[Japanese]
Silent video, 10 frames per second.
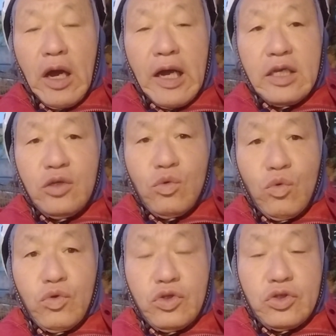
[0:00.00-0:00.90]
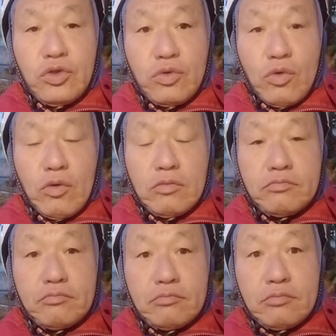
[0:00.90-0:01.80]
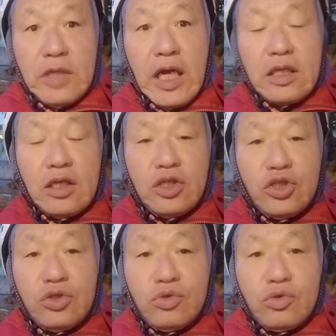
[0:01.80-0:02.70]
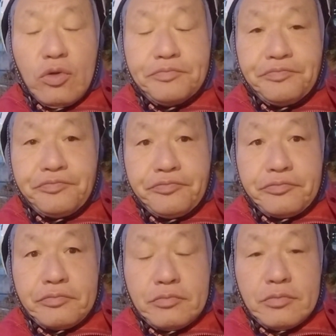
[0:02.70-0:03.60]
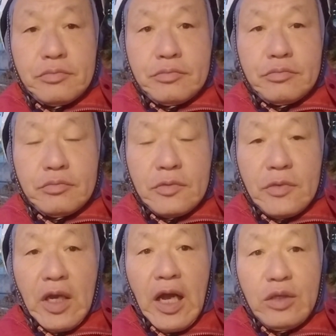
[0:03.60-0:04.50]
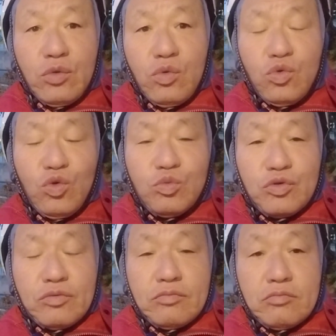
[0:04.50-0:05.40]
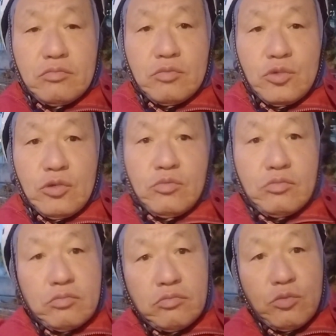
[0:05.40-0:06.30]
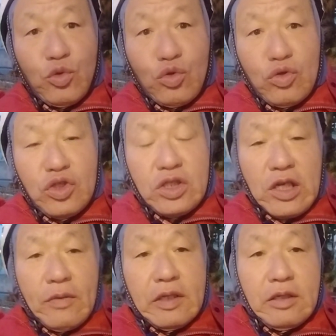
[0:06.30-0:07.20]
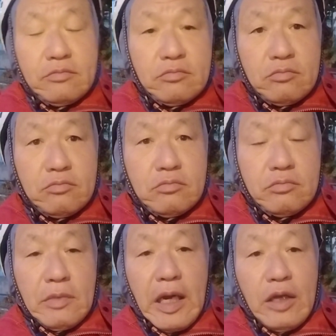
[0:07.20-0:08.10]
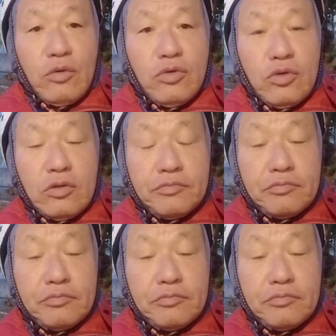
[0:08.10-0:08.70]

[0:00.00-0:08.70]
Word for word: IO っていうと八幡西区のあのドームのもうちょっと西側に相生の